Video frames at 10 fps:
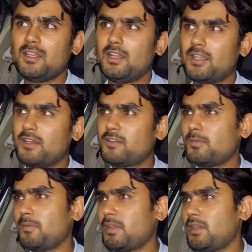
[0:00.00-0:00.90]
लेकिन
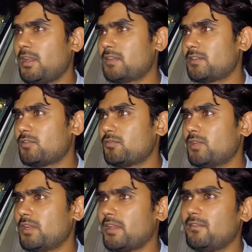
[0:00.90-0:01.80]
इसमें भाई आज कस्टमर
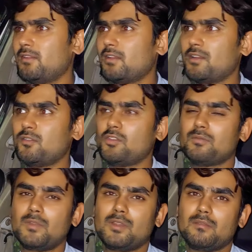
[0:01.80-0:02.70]
ने कैंसिल करी तो
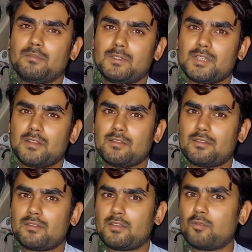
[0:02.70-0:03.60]
इसमें पचास
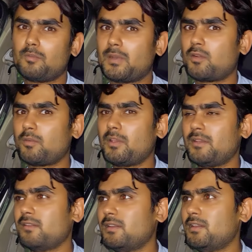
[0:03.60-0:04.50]
से ऊपर रुपये
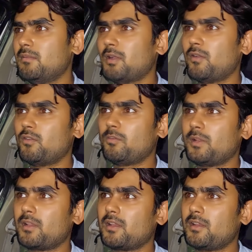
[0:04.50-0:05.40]
इसने दिए बावन
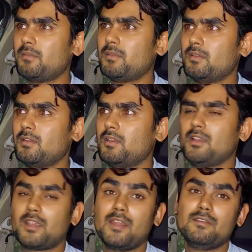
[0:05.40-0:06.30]
रुपये के करीब
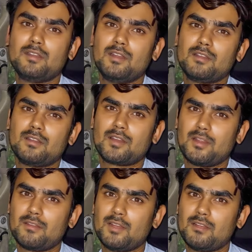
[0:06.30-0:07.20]
कैंसिलेशन
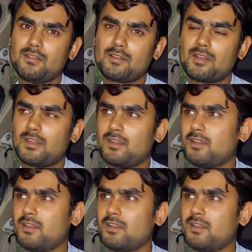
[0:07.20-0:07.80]
कैंसिलेशन की